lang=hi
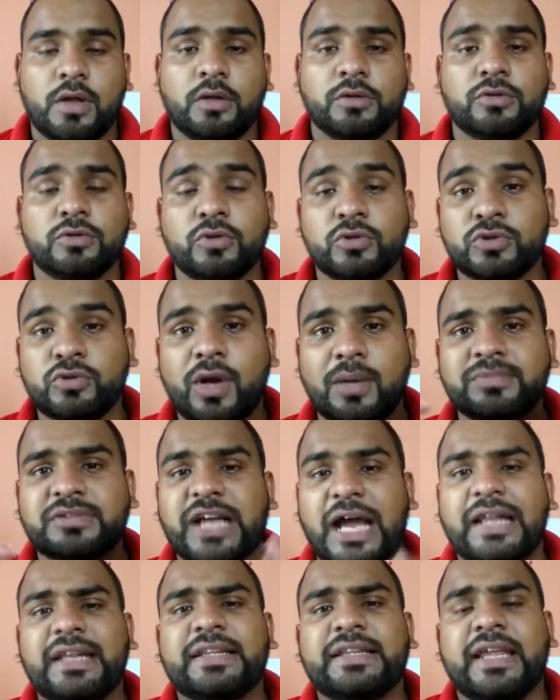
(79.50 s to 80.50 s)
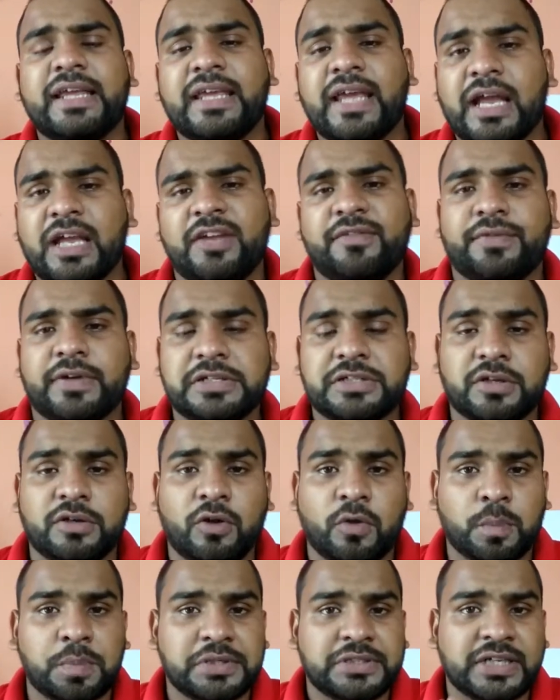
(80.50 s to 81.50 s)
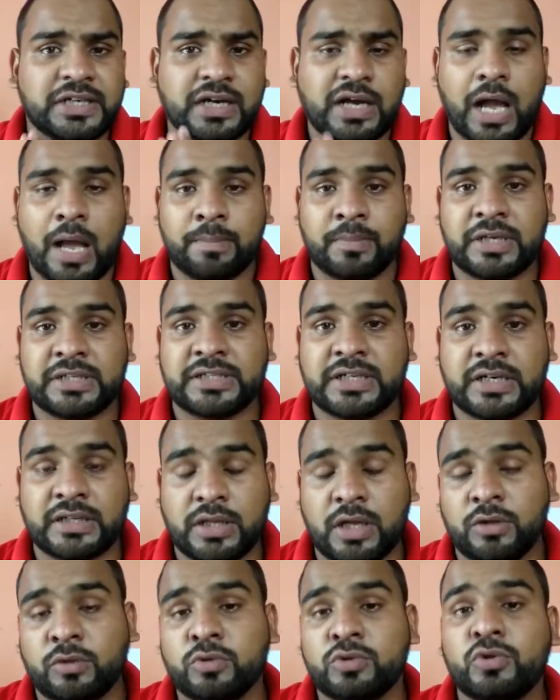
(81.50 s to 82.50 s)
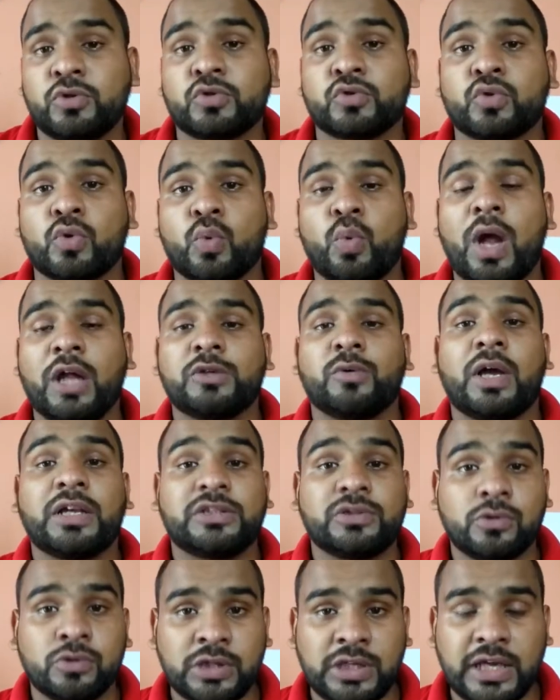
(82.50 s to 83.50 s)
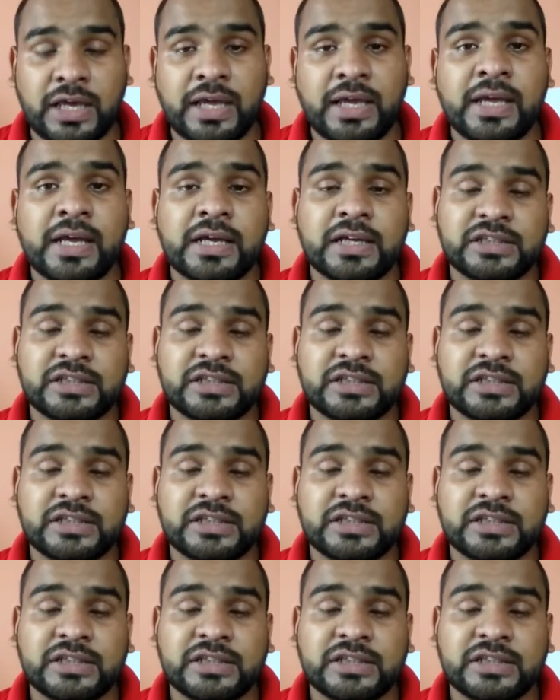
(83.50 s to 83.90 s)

तो दोस्तों आप जान लेते हैं कि आखिर फेस अनलॉक फीचर काम कैसे करता है दोस्तों शुरुआत वहाँ से होती है